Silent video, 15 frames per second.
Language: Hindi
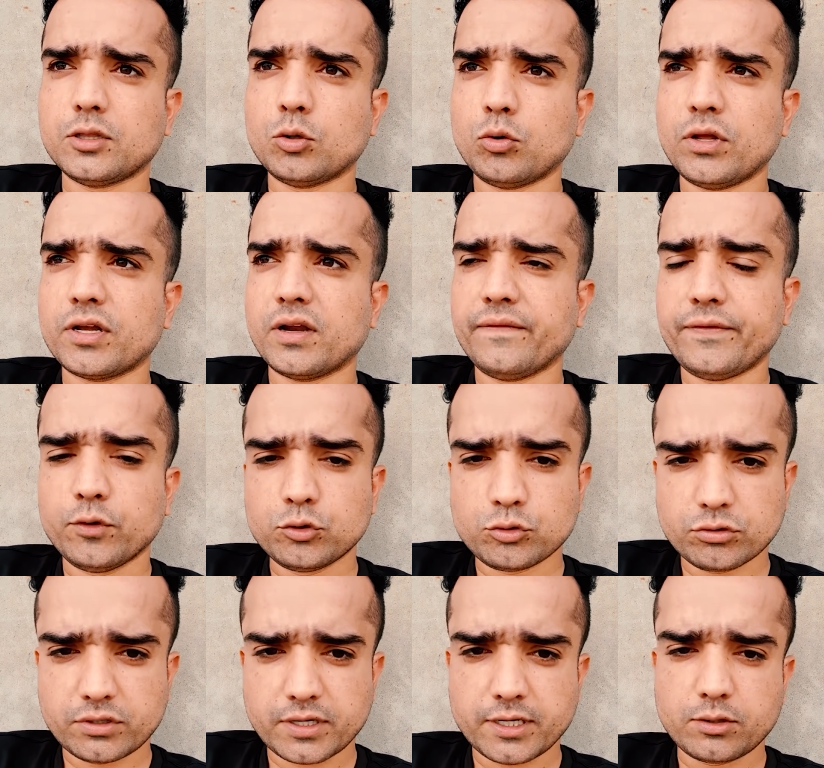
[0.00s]
थोड़े कंफ्यूज
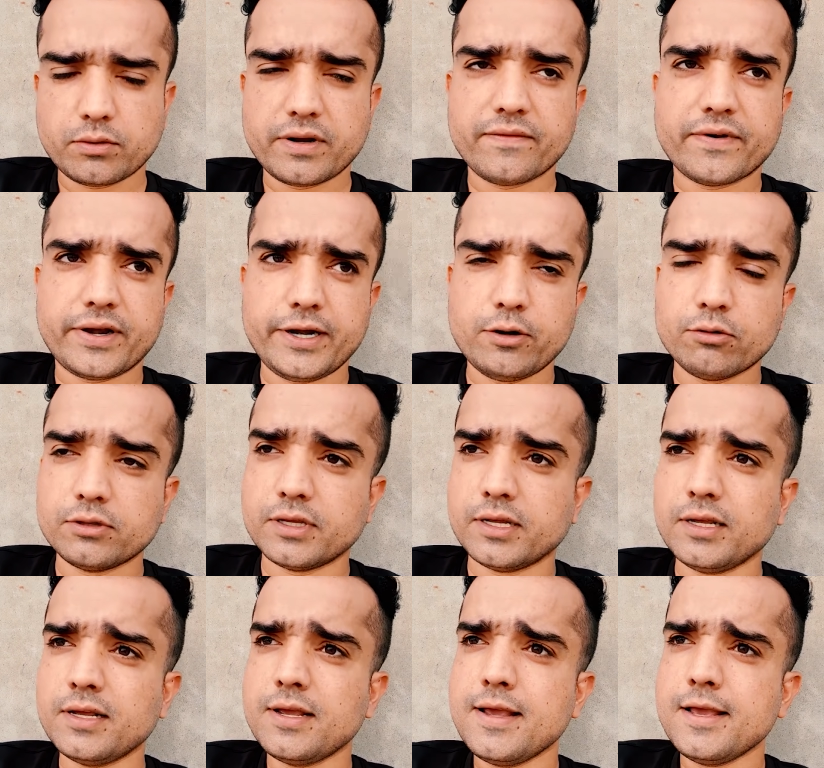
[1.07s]
होते हैं थोड़े वरीड होते
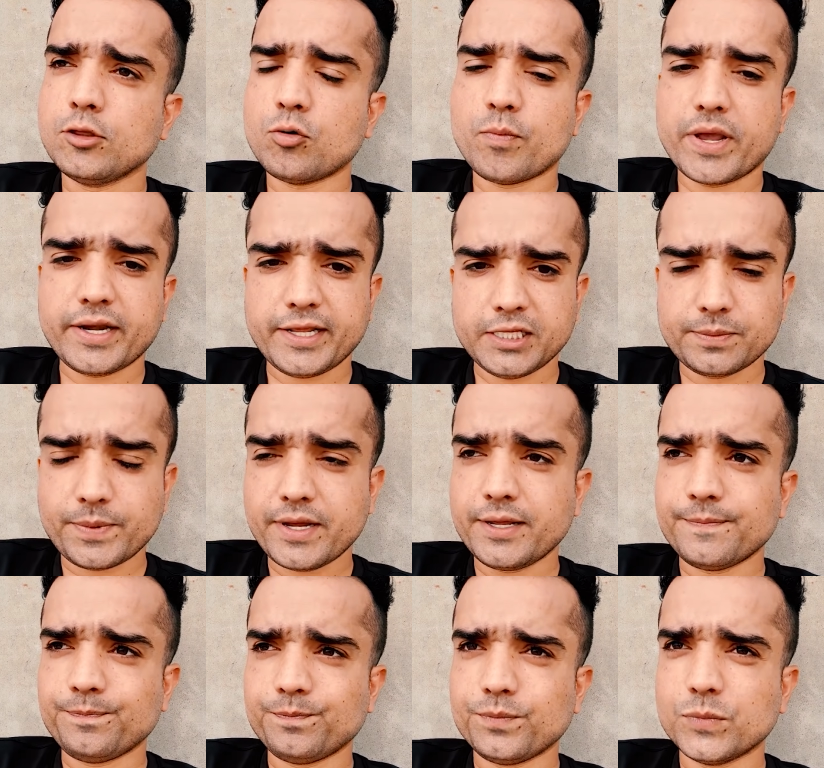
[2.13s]
हैं तो मैंने इस पर
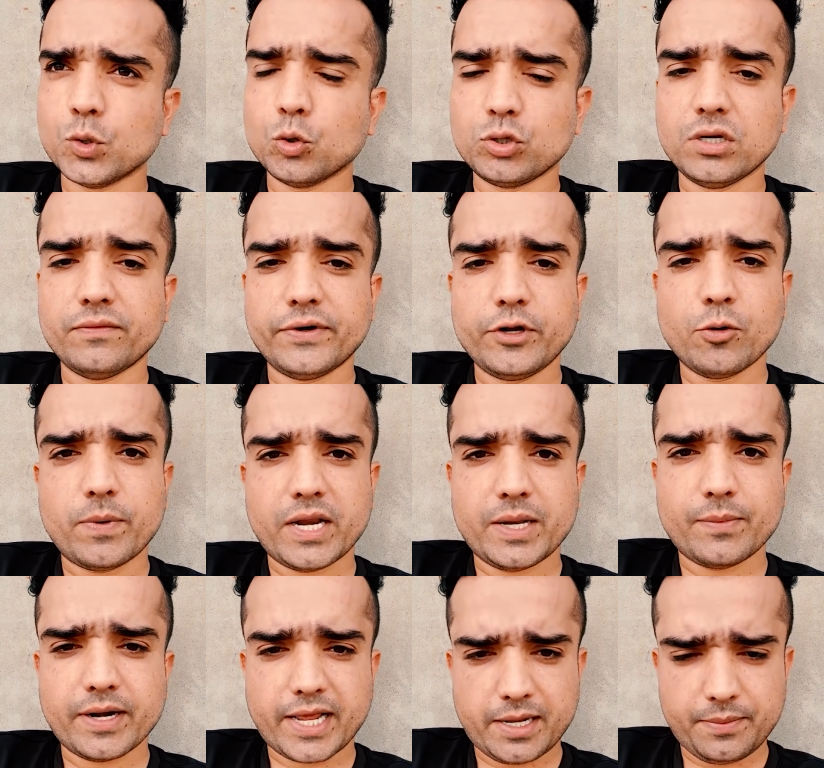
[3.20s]
दो तीन वीडियो पहले
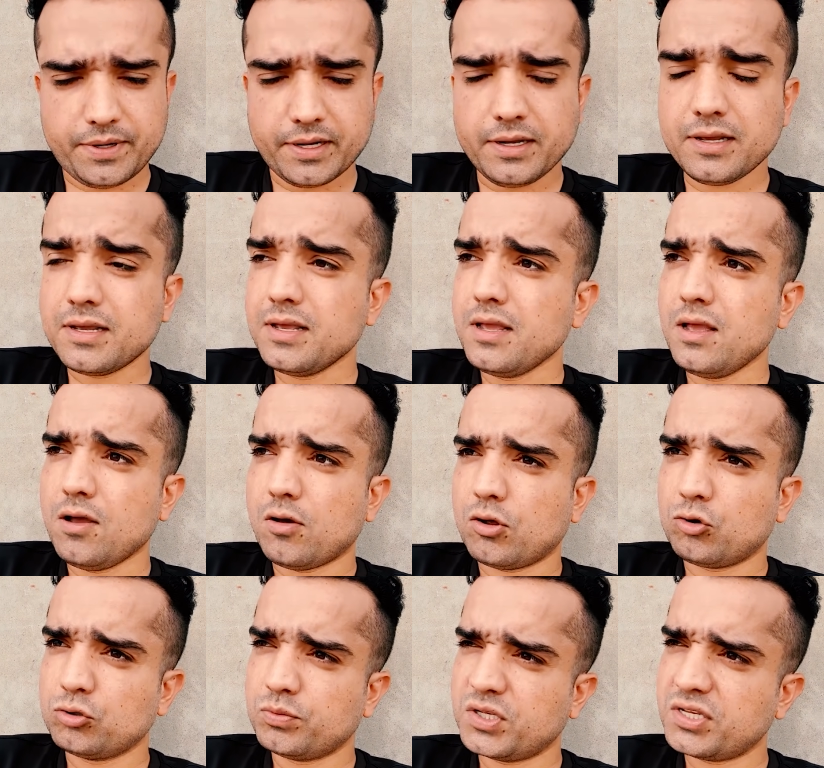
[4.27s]
बनाए भी हैं
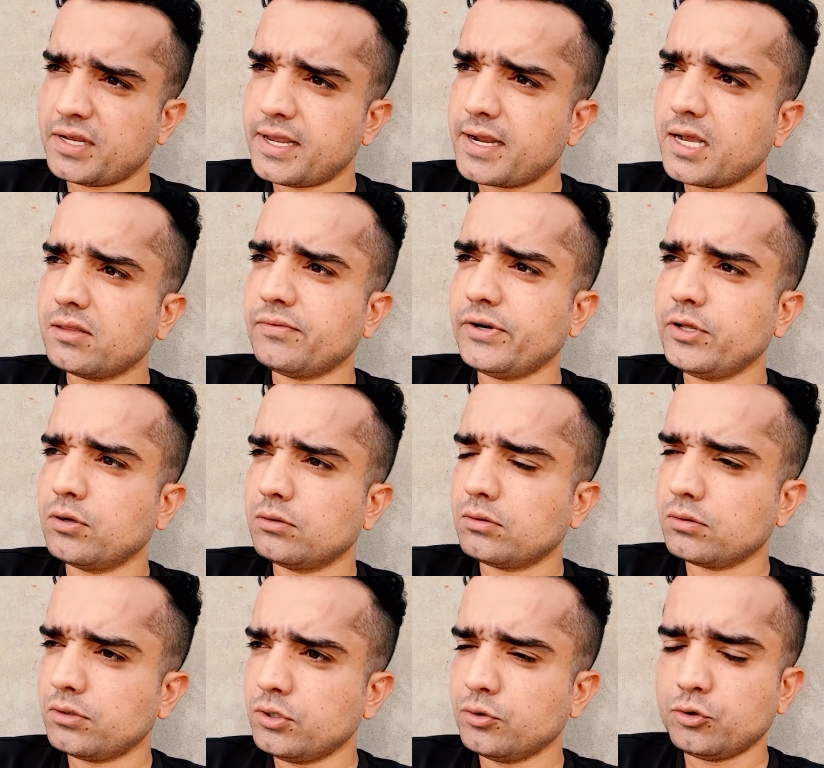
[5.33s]
और उसमें से एक आध वीडियो
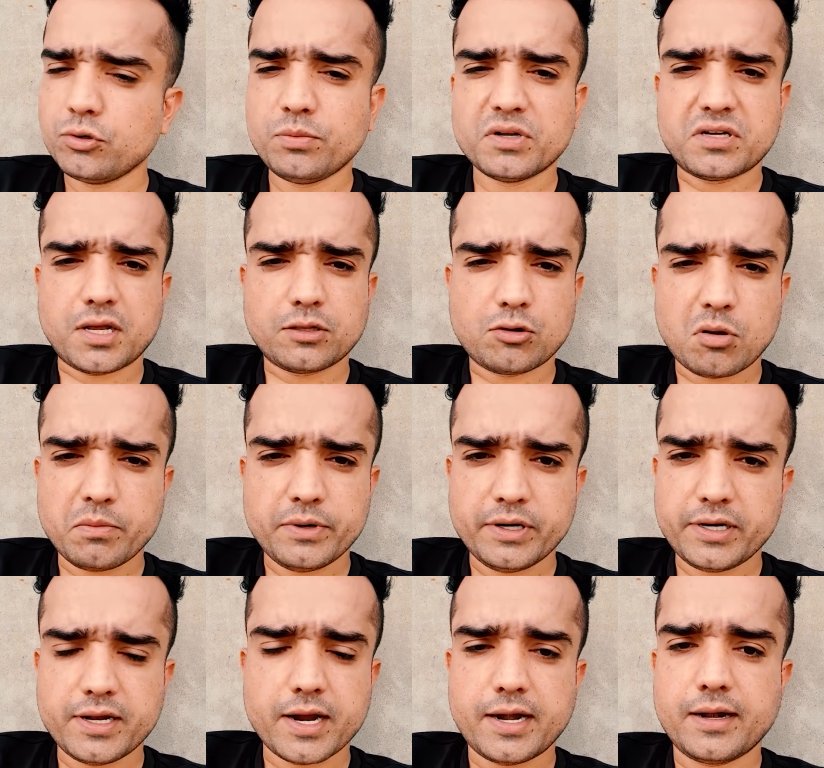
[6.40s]
तो यूट्यूब ने शायद
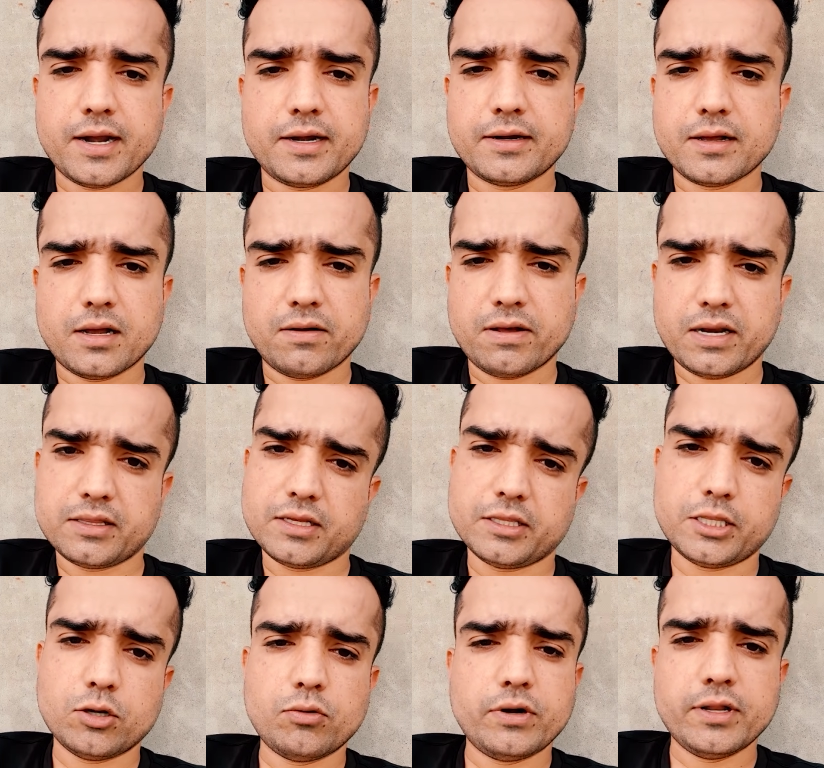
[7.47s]
कम्युनिटी गाइडलाइन का हवाला
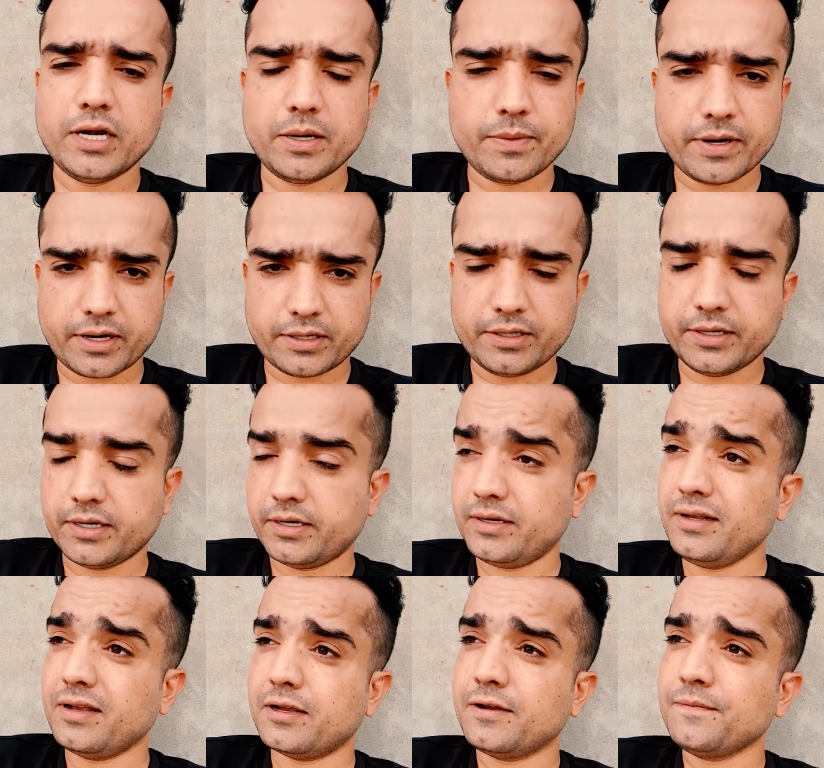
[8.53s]
देते हुए डिलीट भी कर दिया है
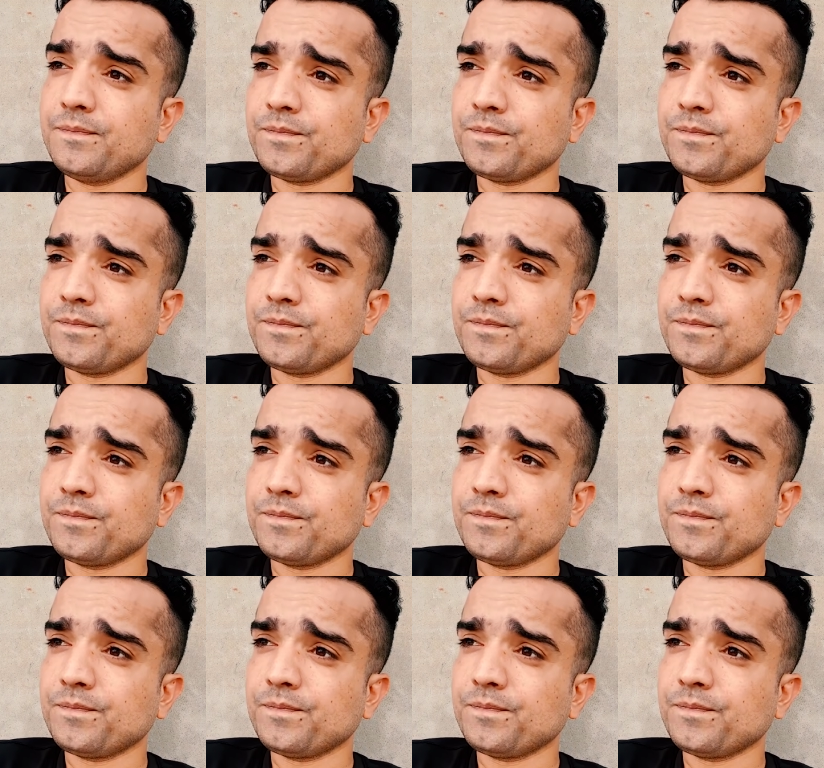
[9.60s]
ठीक है